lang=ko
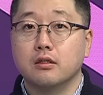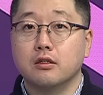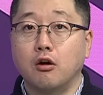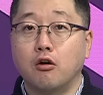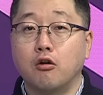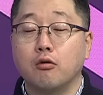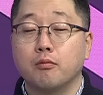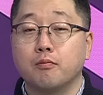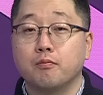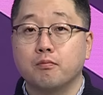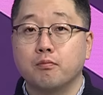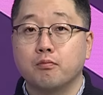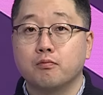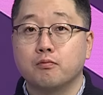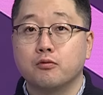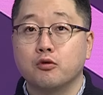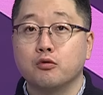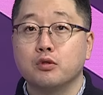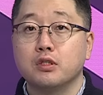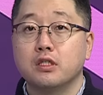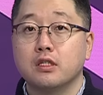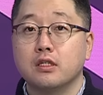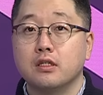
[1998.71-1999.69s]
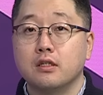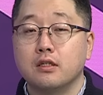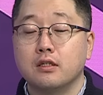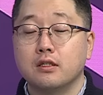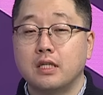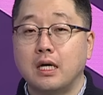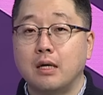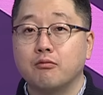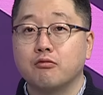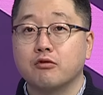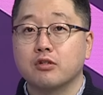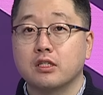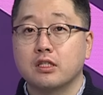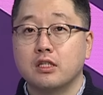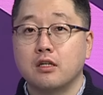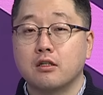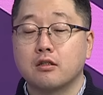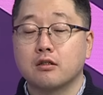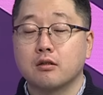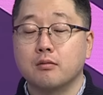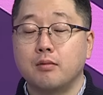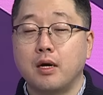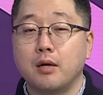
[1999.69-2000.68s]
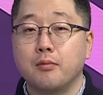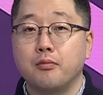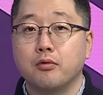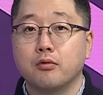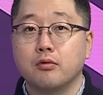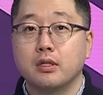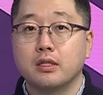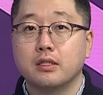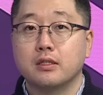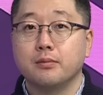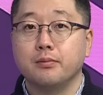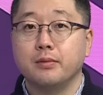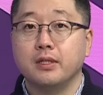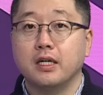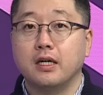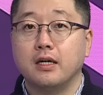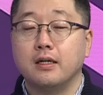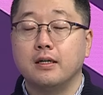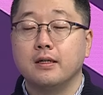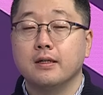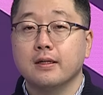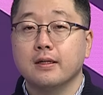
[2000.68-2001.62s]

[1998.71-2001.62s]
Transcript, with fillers: 영업 손실을 4분기 실적을 발표를 네. 했습니다.